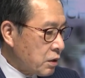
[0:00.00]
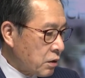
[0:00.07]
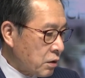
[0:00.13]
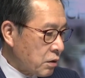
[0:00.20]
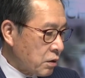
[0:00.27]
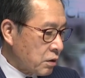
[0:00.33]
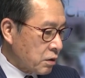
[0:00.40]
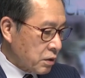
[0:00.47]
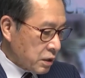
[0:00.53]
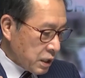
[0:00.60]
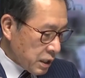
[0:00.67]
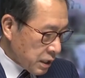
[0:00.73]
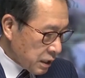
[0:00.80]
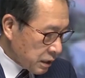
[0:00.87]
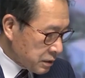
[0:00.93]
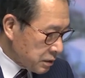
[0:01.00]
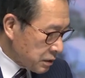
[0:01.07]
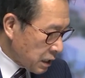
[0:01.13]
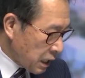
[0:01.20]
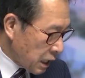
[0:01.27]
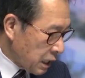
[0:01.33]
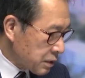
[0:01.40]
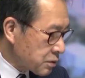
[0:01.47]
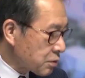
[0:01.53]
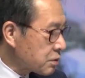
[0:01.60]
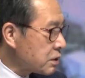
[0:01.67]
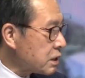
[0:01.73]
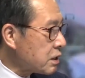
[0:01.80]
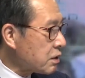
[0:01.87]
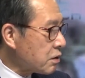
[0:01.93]
契約が
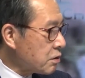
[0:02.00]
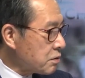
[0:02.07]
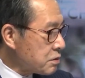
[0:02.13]
そっくり